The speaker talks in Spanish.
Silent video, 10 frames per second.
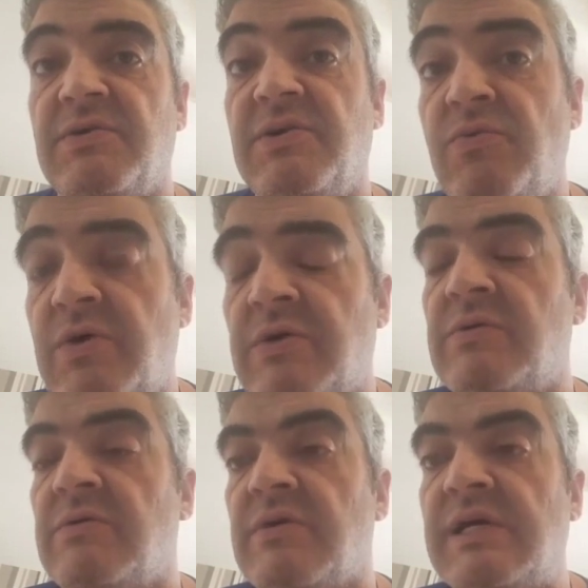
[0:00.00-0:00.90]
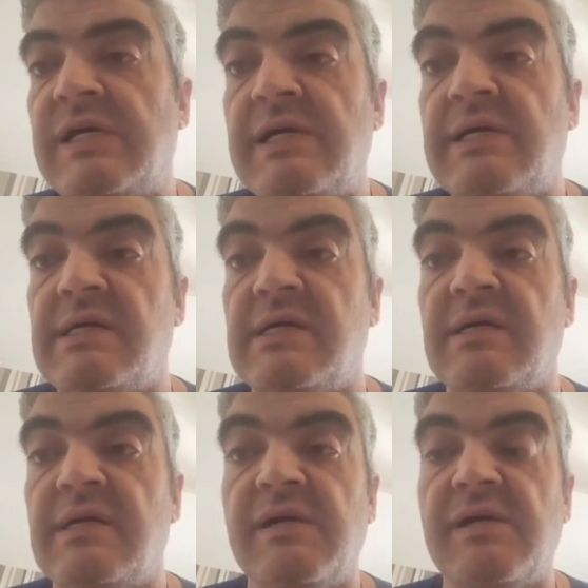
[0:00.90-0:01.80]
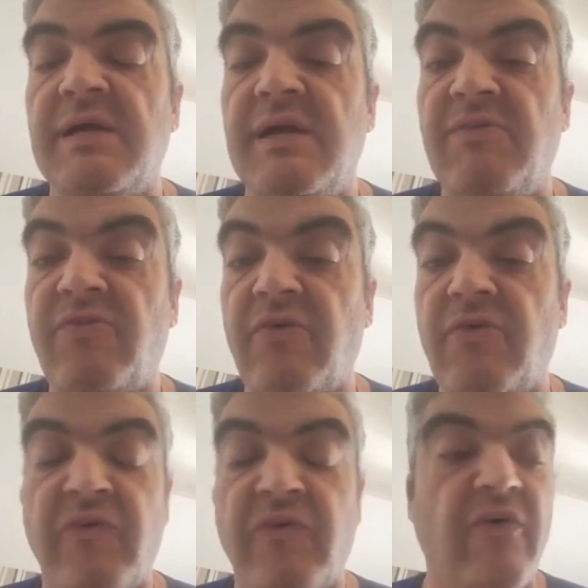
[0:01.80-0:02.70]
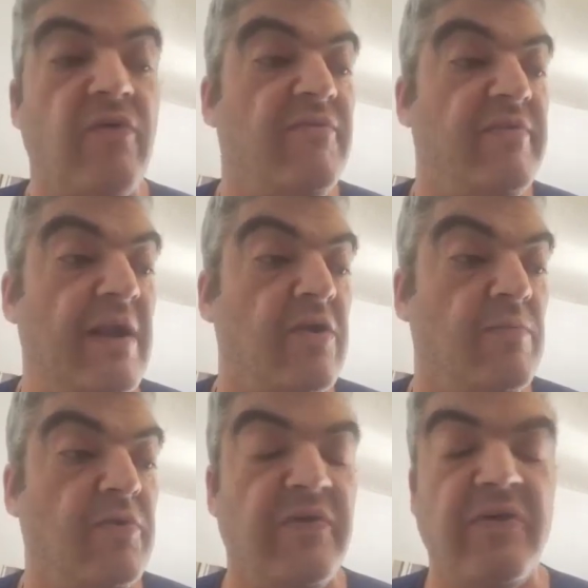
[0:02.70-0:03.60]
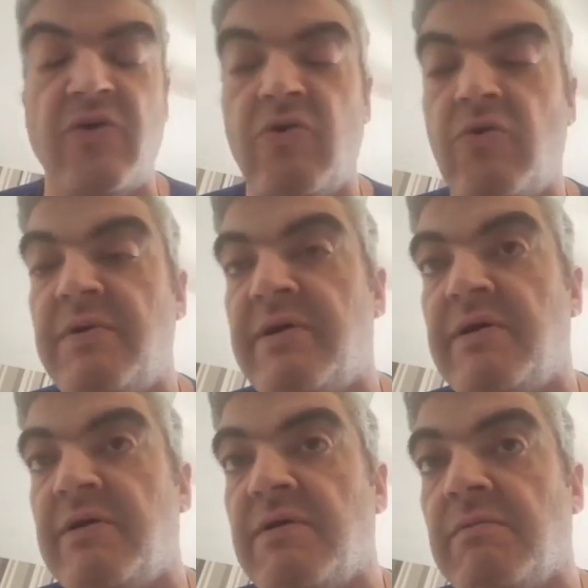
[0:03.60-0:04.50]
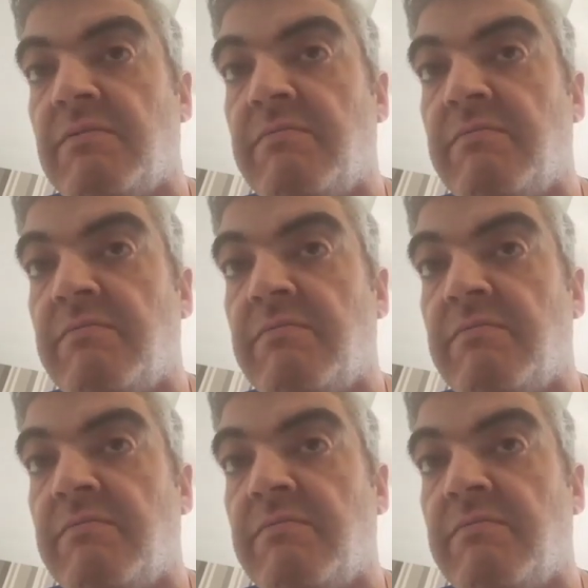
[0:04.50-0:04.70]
bueno, y, todo esto al final, como digo, me,